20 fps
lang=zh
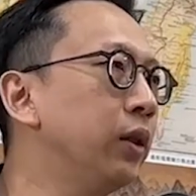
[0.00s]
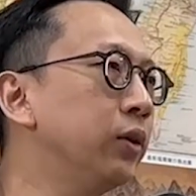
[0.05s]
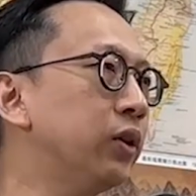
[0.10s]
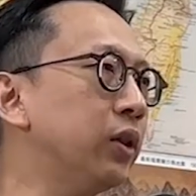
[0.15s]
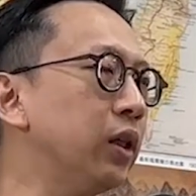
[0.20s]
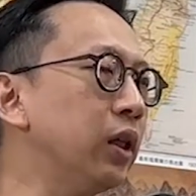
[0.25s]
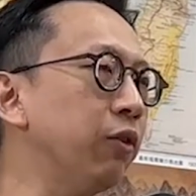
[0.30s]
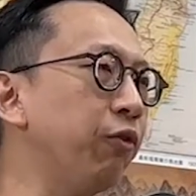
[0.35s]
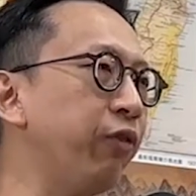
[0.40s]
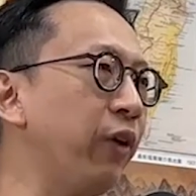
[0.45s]

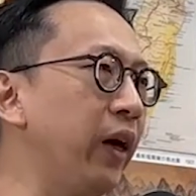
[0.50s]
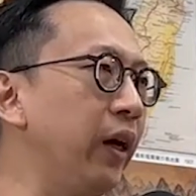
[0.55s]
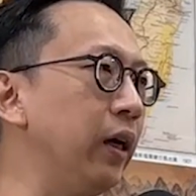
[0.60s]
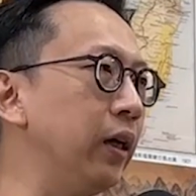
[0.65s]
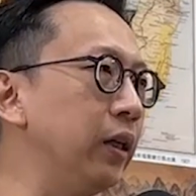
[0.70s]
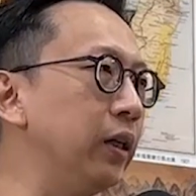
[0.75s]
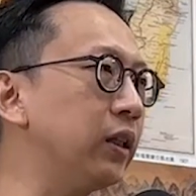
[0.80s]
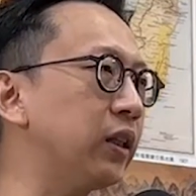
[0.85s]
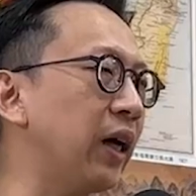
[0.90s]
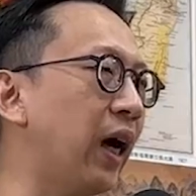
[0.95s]
这个非
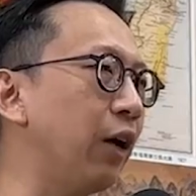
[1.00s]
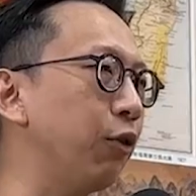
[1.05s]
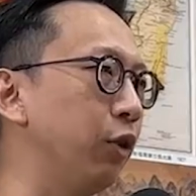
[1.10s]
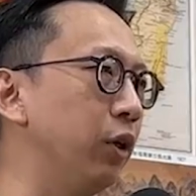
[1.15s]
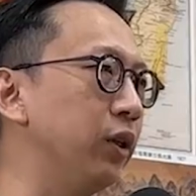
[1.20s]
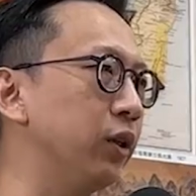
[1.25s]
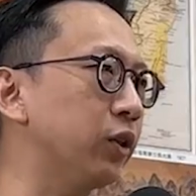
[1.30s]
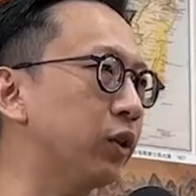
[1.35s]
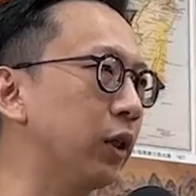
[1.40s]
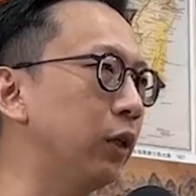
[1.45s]
核家
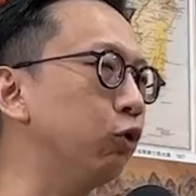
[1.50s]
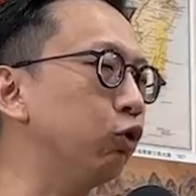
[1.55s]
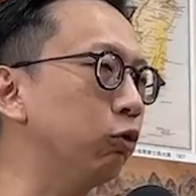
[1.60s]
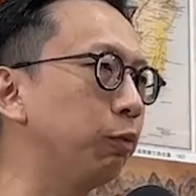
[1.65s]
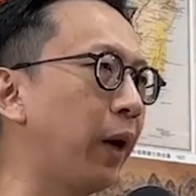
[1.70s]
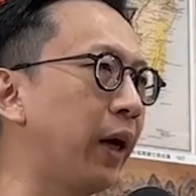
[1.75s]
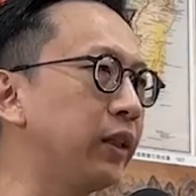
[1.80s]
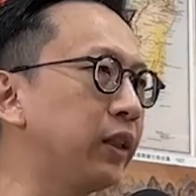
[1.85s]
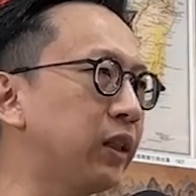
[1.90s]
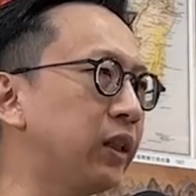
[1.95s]
园的神主
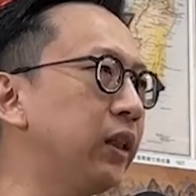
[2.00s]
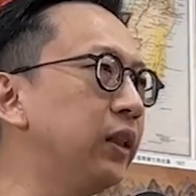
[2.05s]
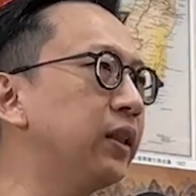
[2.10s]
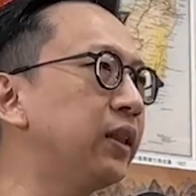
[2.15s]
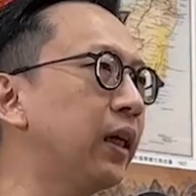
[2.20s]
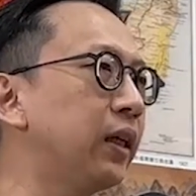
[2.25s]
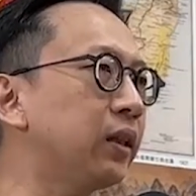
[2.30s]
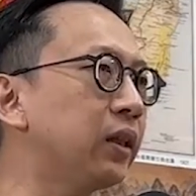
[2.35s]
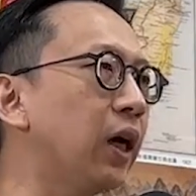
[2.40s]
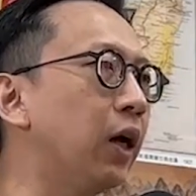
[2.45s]
牌现
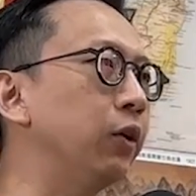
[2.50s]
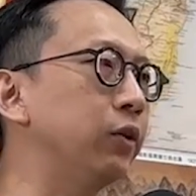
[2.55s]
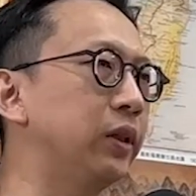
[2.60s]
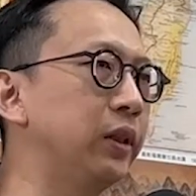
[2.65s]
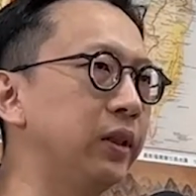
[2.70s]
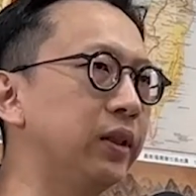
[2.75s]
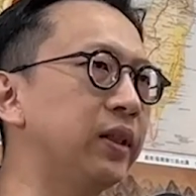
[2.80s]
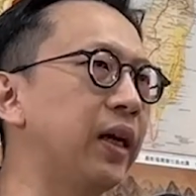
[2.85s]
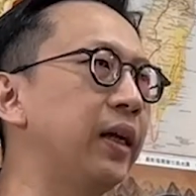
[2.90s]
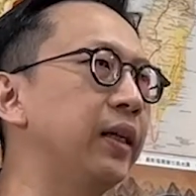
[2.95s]
在到
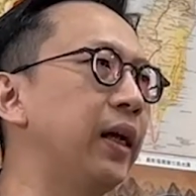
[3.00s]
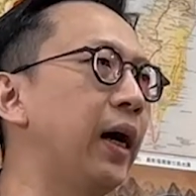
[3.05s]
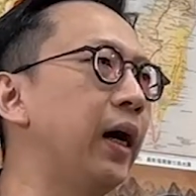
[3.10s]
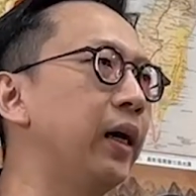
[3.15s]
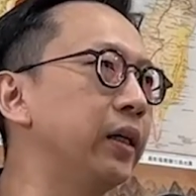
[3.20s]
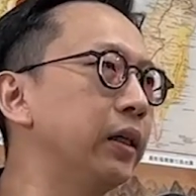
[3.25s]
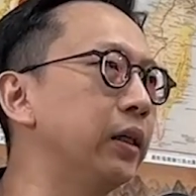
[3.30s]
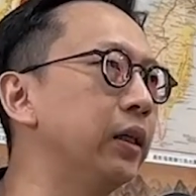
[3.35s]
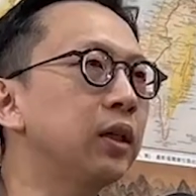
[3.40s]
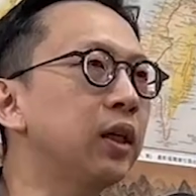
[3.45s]
底在哪
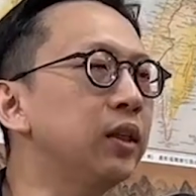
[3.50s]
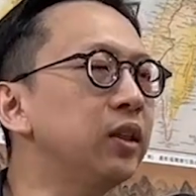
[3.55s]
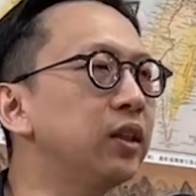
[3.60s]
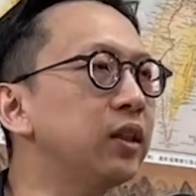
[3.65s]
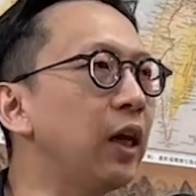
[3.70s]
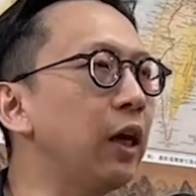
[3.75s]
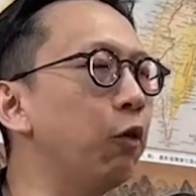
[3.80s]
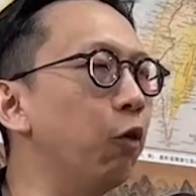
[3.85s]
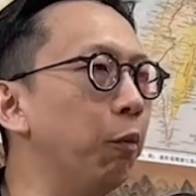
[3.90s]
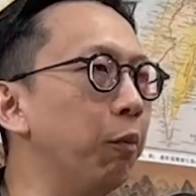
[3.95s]
里？但是
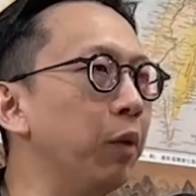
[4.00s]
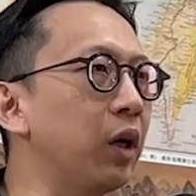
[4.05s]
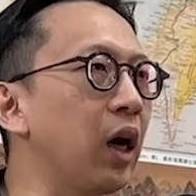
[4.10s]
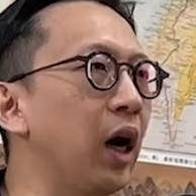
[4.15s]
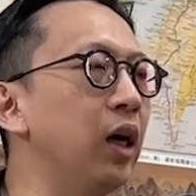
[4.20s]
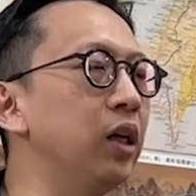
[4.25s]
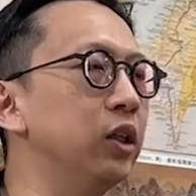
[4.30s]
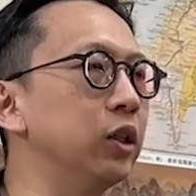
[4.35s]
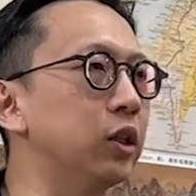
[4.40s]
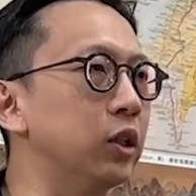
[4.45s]
在我们刚
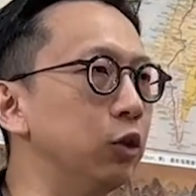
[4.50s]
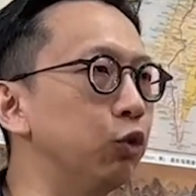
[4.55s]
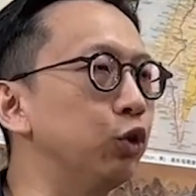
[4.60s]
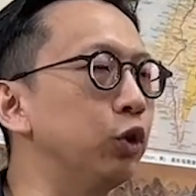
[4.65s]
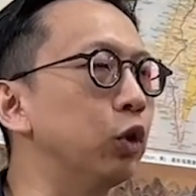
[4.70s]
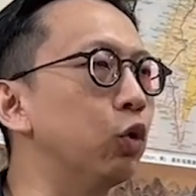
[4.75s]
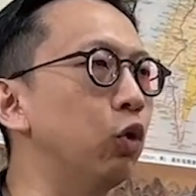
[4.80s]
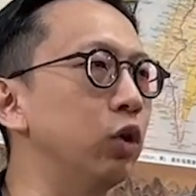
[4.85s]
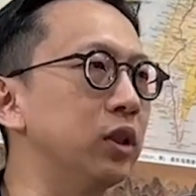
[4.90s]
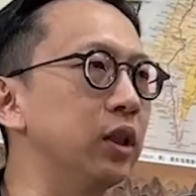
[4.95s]
刚的质
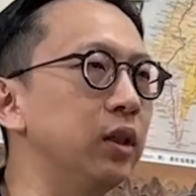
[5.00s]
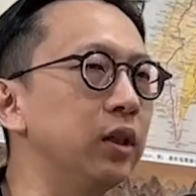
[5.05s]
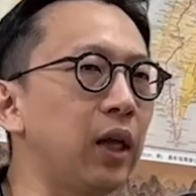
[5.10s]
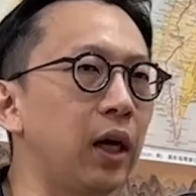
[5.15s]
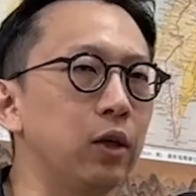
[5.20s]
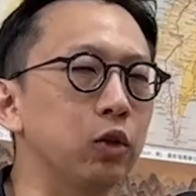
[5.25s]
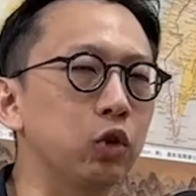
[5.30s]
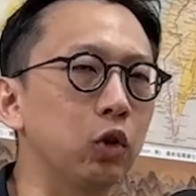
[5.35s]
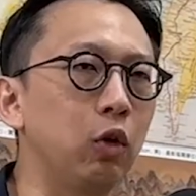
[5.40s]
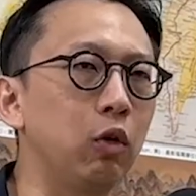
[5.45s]
询过程
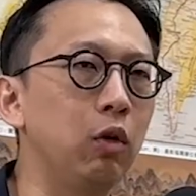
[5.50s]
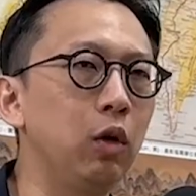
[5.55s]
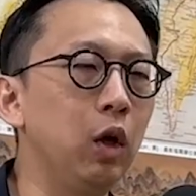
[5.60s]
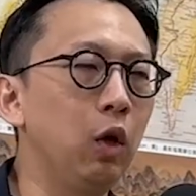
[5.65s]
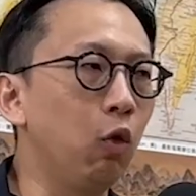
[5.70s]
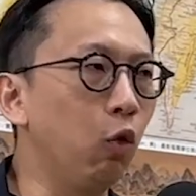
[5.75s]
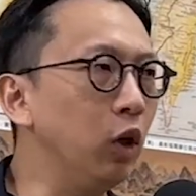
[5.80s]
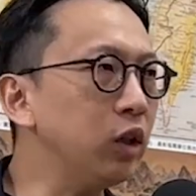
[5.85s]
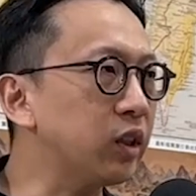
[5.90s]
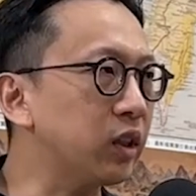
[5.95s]
当中，
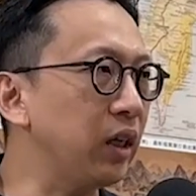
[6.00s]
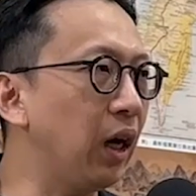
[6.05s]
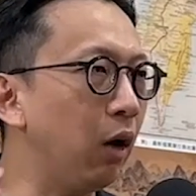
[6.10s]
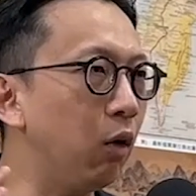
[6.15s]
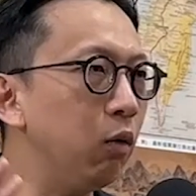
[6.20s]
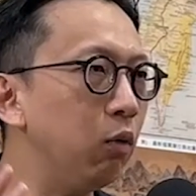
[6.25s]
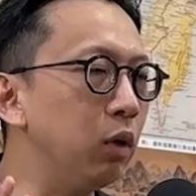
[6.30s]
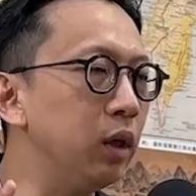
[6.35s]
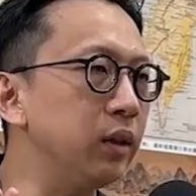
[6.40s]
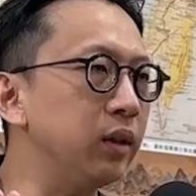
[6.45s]
我只要
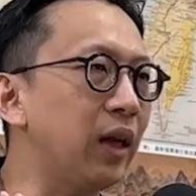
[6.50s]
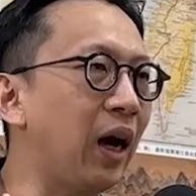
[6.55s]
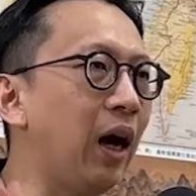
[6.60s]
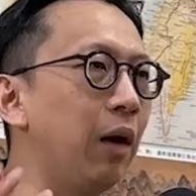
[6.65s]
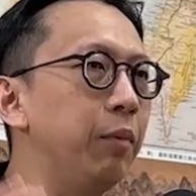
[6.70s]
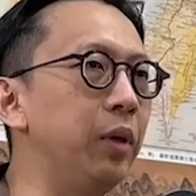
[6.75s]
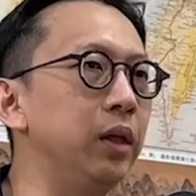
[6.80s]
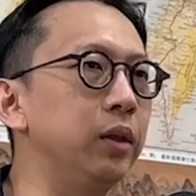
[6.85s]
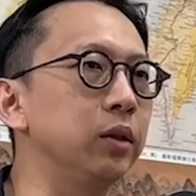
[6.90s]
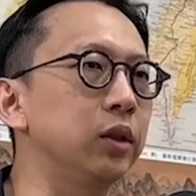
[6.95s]
问他
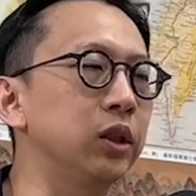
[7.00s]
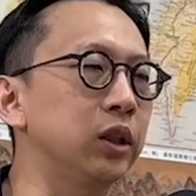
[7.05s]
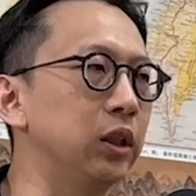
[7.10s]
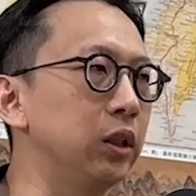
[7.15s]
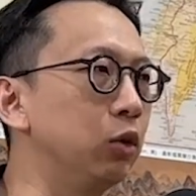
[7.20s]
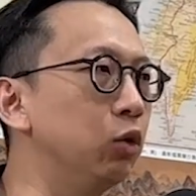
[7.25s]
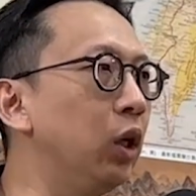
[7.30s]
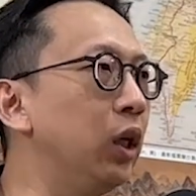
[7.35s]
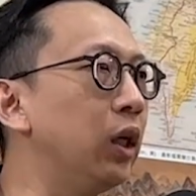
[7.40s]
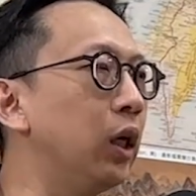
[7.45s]
们，
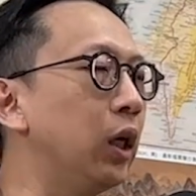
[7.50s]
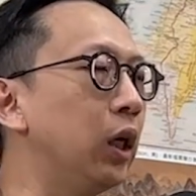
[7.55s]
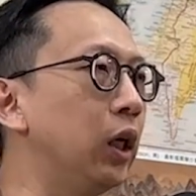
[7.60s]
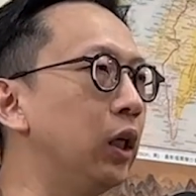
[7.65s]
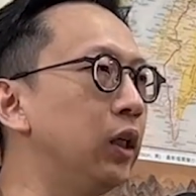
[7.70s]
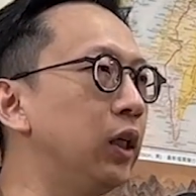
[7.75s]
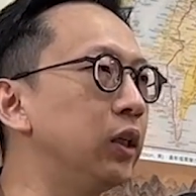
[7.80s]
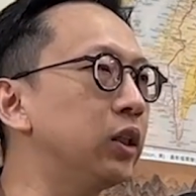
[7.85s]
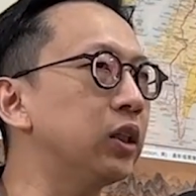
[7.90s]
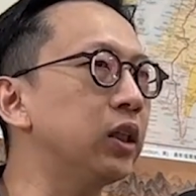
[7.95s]
请问核
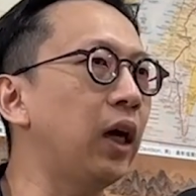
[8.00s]
能是